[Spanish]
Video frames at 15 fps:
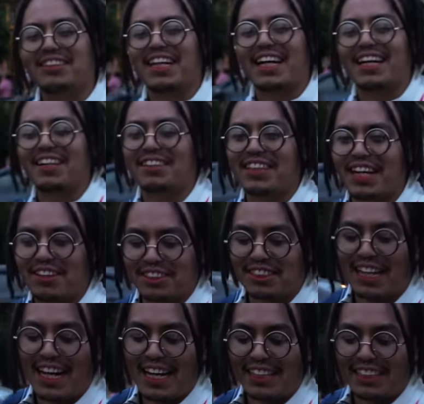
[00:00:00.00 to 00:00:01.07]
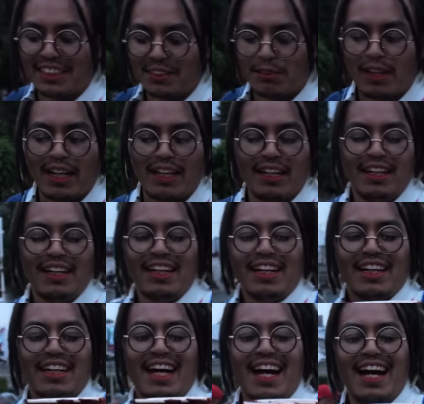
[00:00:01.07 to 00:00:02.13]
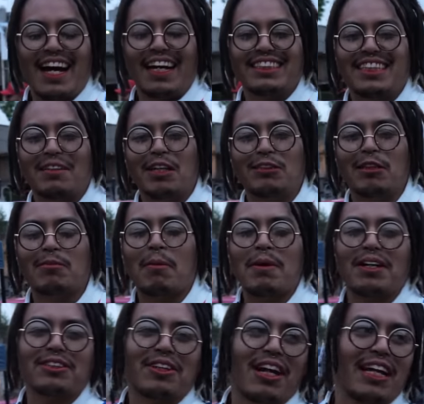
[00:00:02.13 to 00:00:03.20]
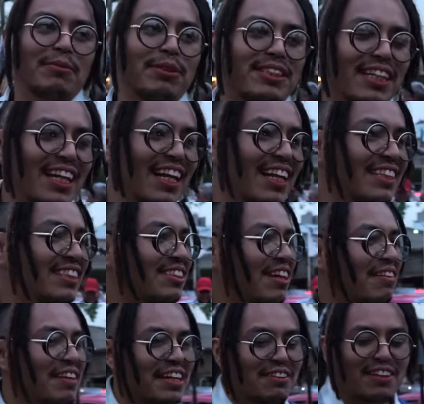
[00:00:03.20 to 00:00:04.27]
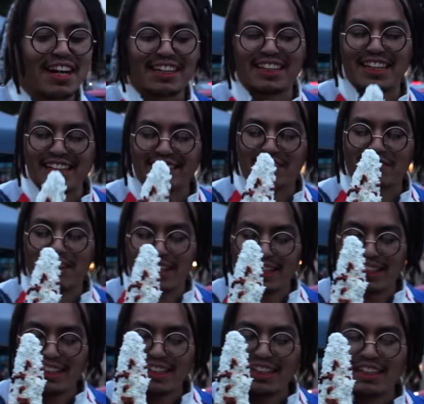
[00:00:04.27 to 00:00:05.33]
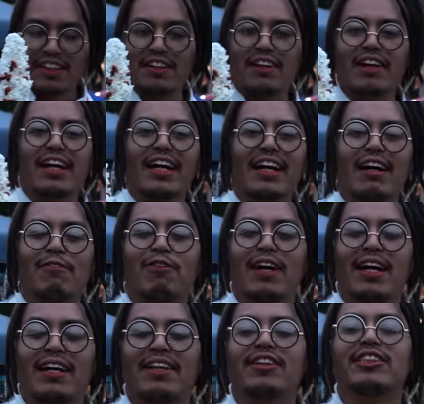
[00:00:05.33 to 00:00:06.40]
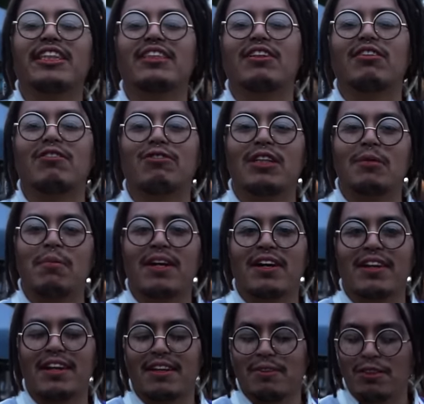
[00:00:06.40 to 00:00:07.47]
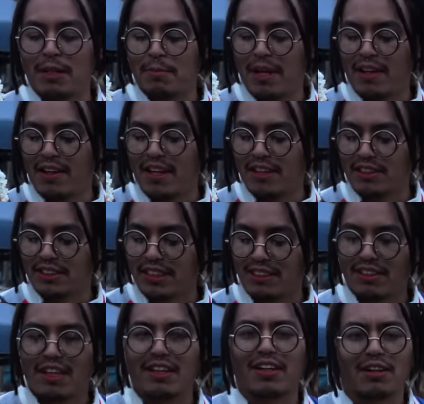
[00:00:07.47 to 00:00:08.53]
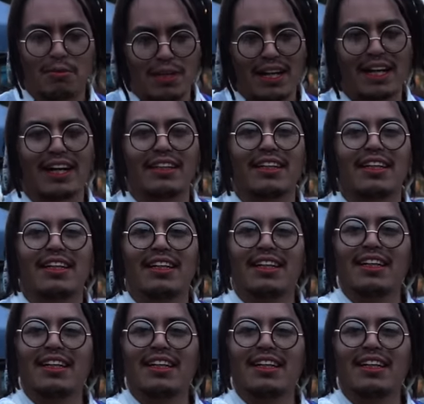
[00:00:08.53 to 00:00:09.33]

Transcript: trajeron tragos gratis, güey. Ya estamos bien mamados con las micheladas y todavía llegó un carnalito, güey. Yo digo que fue Diosito, güey. Fue un enviado, de, un enviado de Diosito que dijo, mira, carnal,